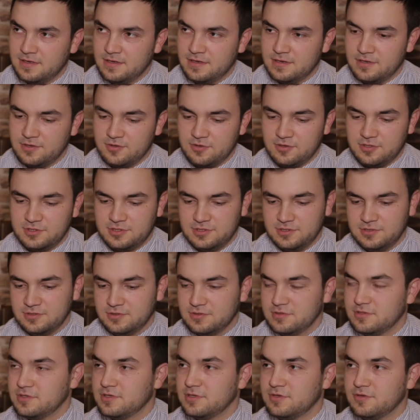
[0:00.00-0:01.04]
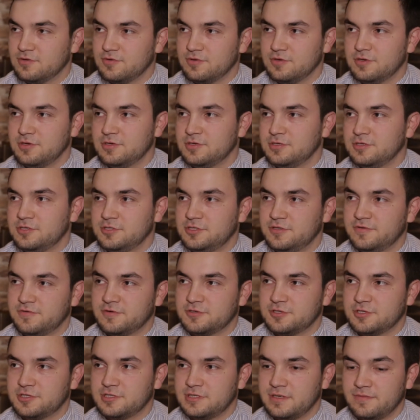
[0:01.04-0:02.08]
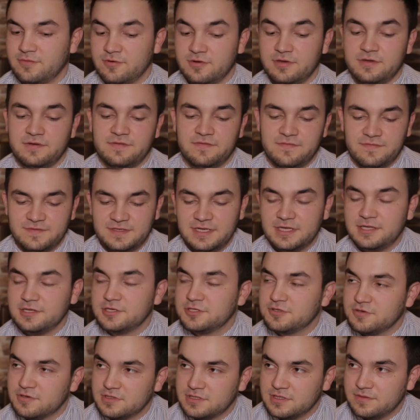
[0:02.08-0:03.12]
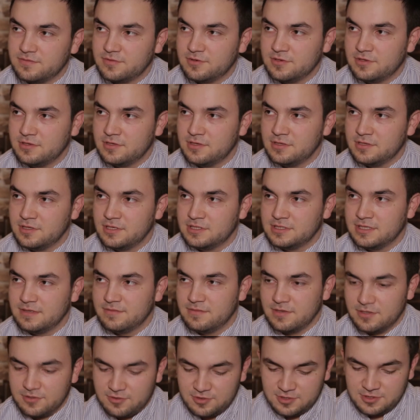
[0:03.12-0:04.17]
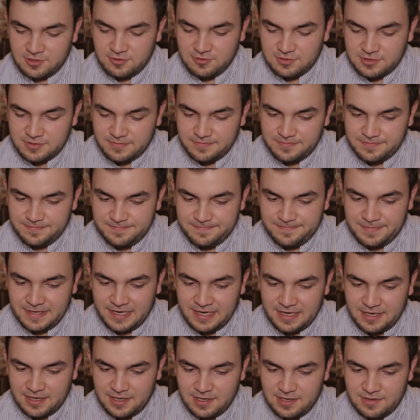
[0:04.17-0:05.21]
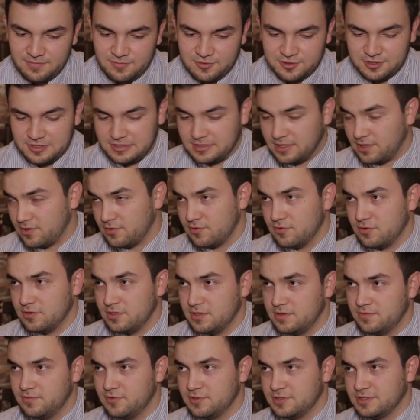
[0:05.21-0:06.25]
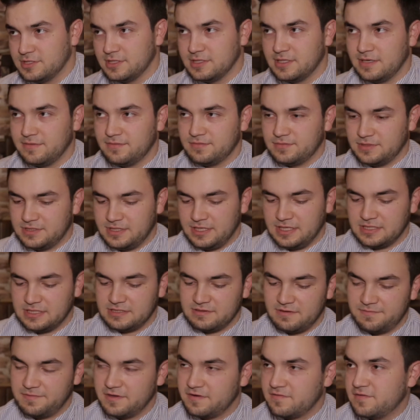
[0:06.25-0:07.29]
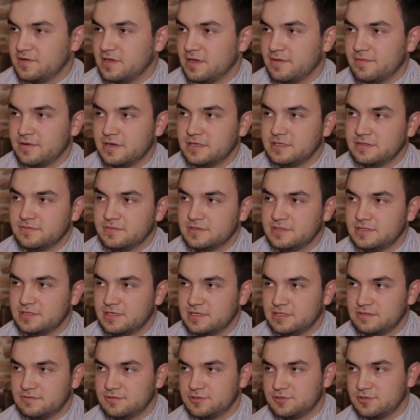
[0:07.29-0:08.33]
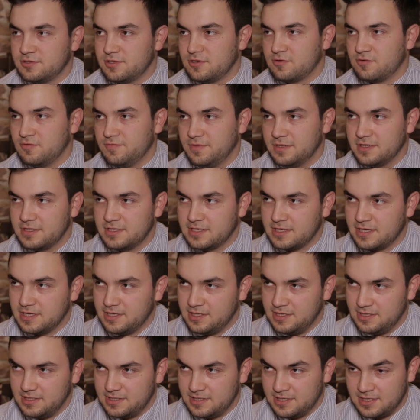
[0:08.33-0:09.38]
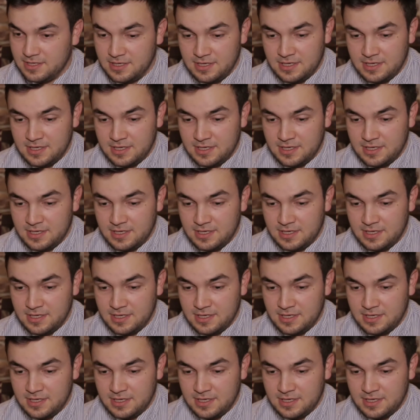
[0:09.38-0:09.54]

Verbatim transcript: Э, то есть ну, ничего же с собой, и взять ничего с собой нельзя было. То есть люди приехали, можно сказать, голые боссы, там средства первой необходимости, разве что документы какие-то.